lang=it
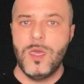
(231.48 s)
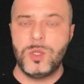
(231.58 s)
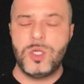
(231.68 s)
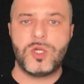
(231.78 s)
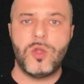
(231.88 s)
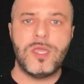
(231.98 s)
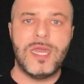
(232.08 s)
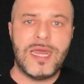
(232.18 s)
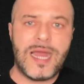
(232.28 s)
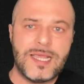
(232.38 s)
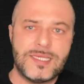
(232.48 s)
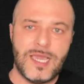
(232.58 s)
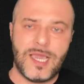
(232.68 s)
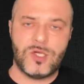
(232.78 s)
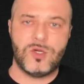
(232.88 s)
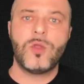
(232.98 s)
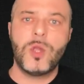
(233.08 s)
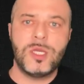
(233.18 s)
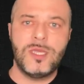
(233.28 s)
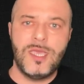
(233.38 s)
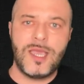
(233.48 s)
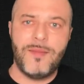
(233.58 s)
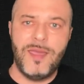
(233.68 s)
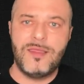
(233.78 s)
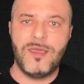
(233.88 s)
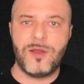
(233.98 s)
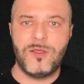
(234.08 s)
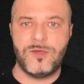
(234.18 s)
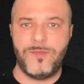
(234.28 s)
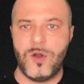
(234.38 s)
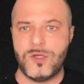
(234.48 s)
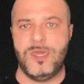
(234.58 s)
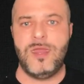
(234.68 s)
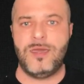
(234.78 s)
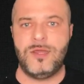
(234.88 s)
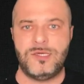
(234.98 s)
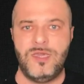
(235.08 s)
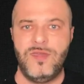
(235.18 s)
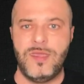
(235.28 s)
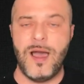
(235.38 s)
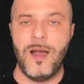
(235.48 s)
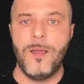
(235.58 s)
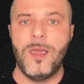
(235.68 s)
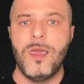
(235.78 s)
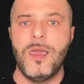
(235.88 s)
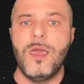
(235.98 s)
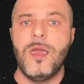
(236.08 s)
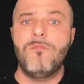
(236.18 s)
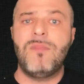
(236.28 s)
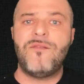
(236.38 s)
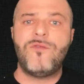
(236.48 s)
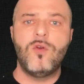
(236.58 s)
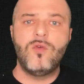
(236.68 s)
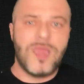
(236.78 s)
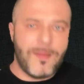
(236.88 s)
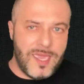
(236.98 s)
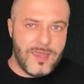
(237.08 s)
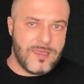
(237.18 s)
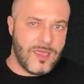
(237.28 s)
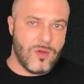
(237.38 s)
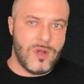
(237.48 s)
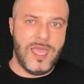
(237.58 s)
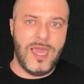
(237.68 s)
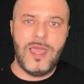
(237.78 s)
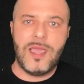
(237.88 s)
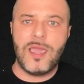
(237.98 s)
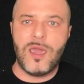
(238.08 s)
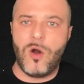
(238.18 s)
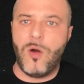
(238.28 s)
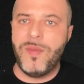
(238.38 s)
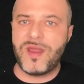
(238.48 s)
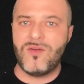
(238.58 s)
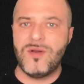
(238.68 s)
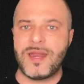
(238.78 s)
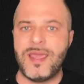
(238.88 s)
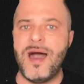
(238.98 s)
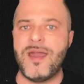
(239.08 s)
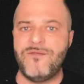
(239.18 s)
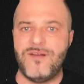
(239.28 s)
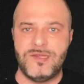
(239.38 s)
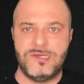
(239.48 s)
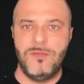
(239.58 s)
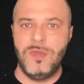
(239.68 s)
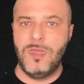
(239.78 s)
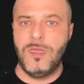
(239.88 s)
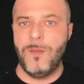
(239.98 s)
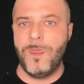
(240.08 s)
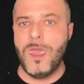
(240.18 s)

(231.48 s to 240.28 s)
Ci sono delle razze che sono geneticamente predisposte all'aggressività, ma volutamente non le elencherò per non creare falsi miti.